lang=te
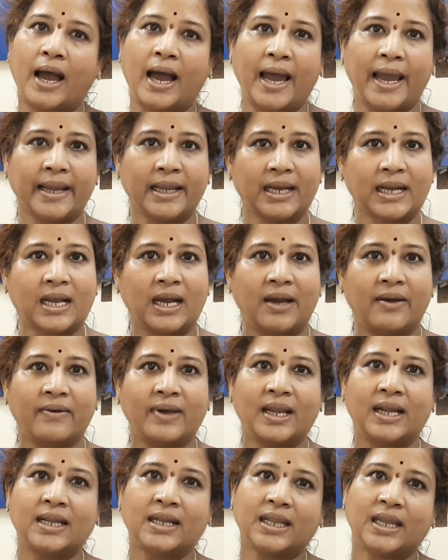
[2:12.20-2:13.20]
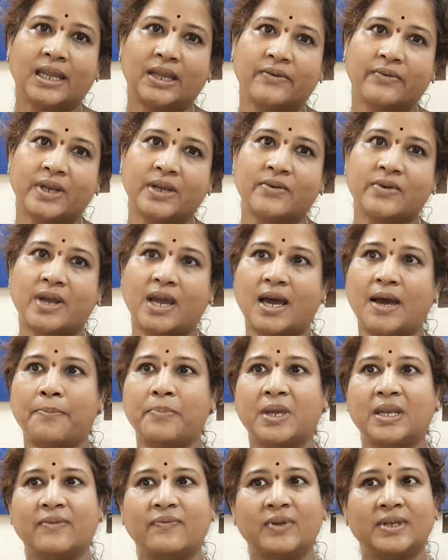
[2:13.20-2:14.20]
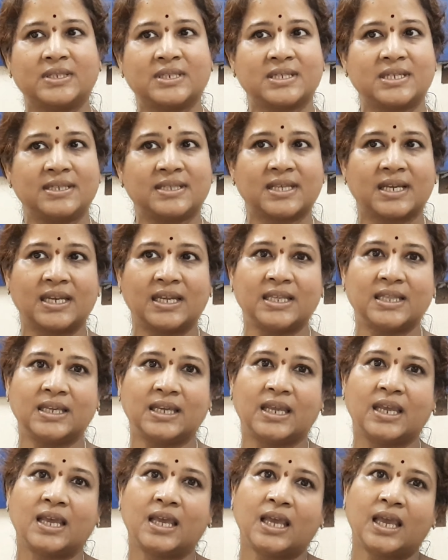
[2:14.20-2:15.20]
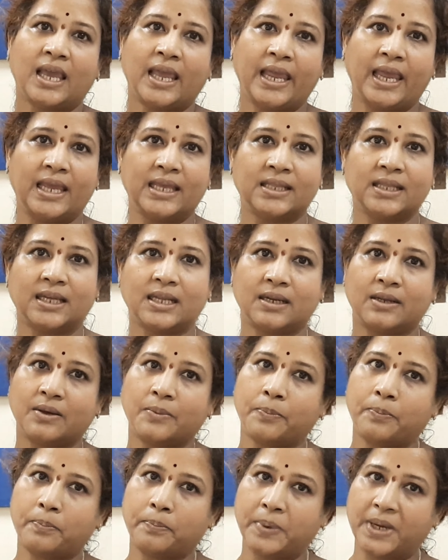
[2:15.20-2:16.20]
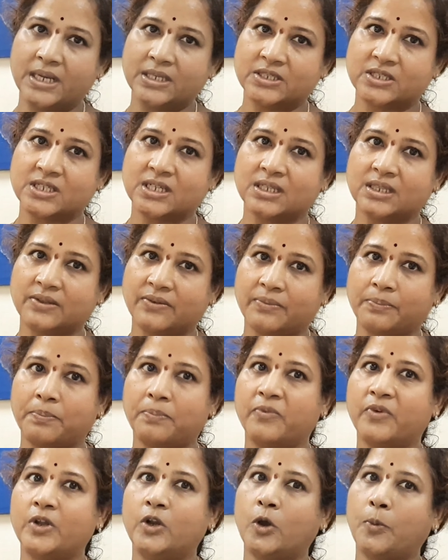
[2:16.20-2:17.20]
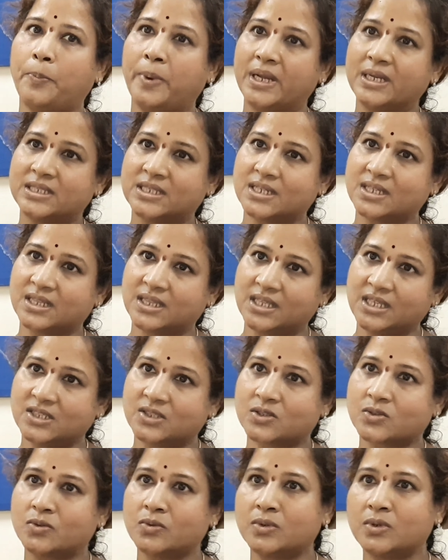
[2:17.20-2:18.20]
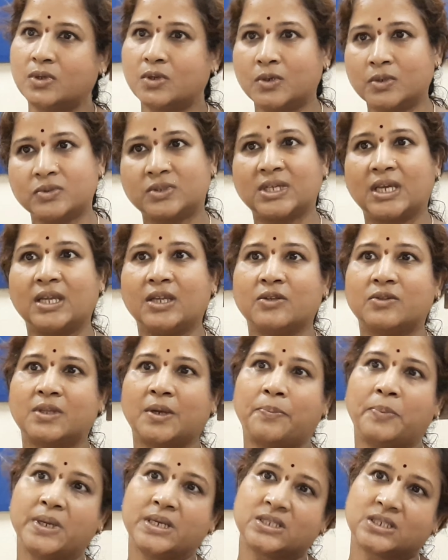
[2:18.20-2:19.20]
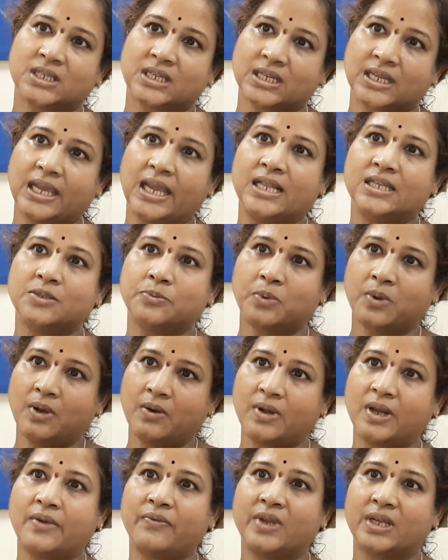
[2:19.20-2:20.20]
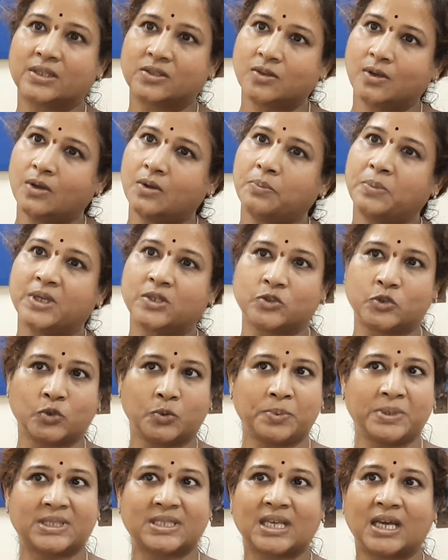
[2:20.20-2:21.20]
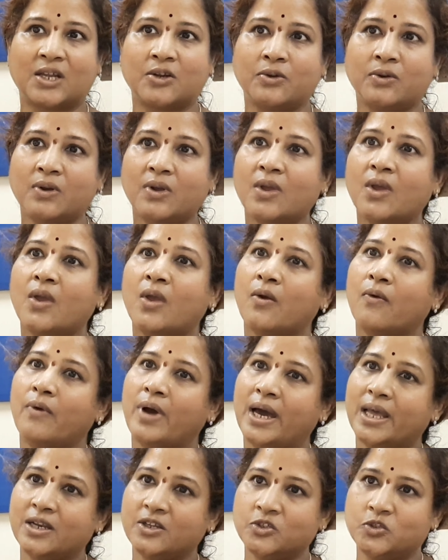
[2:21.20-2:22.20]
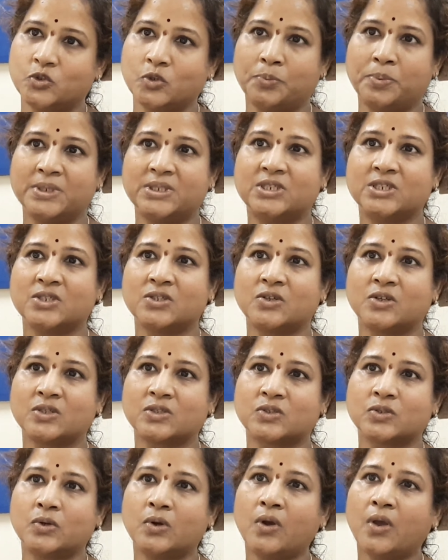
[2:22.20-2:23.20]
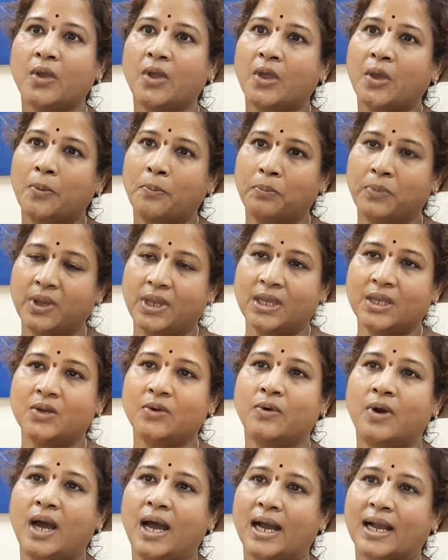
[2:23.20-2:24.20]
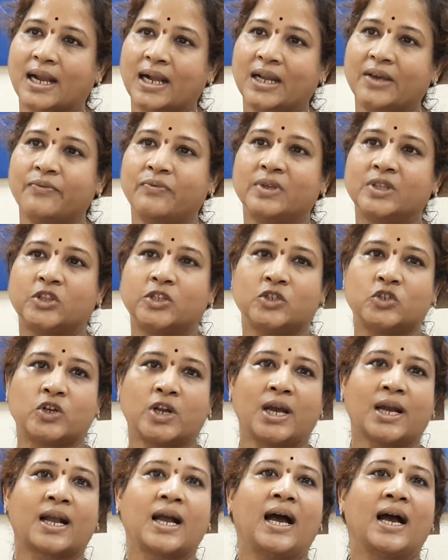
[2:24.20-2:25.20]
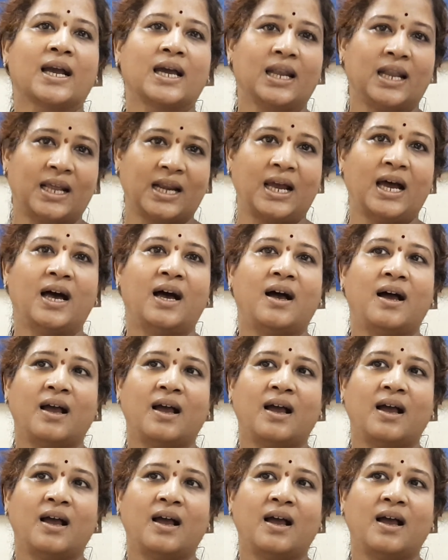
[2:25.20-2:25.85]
ఆయన కావాలంటే ఎవరెవరు ఆ బెనిఫిషరీస్ అనేది ఏదర్ పెన్షన్ విడో పెన్షన్ తీసుకుంటూ చేయుత పెన్షన్కి ఎలిజిబుల్ ఉన్న వ్యక్తులను మీకు చూపిస్తారు వారిని చూపించిన రోజు మీరు అక్కడ విత్డ్రా కాగలరా